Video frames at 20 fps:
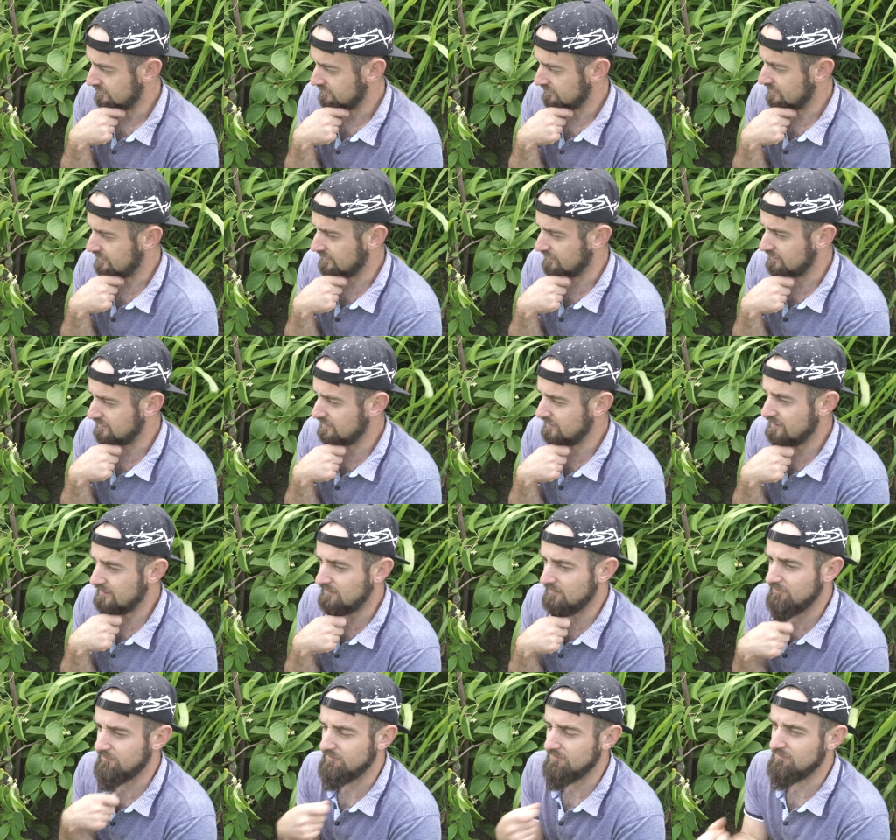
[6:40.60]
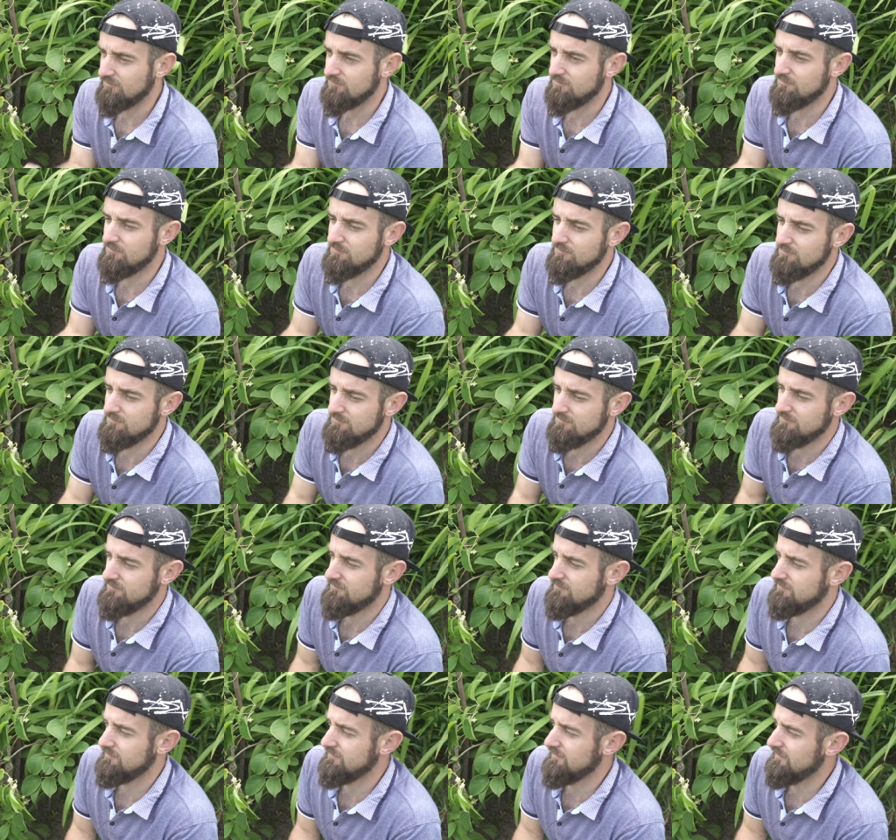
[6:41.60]
tak, na, no, na stoisku
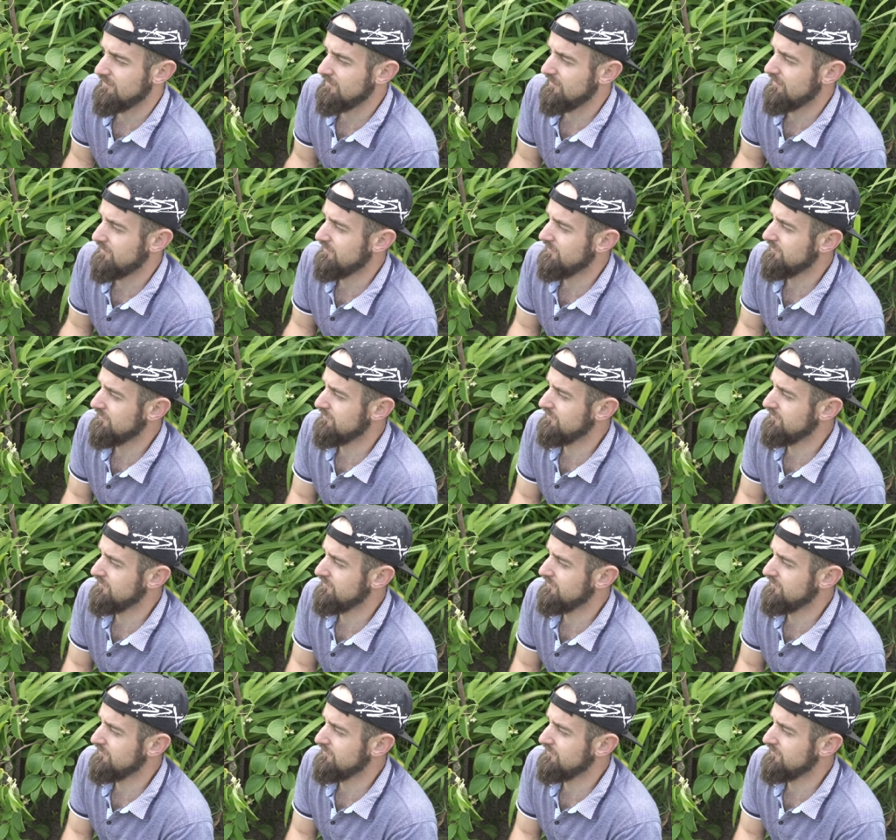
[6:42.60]
na, na,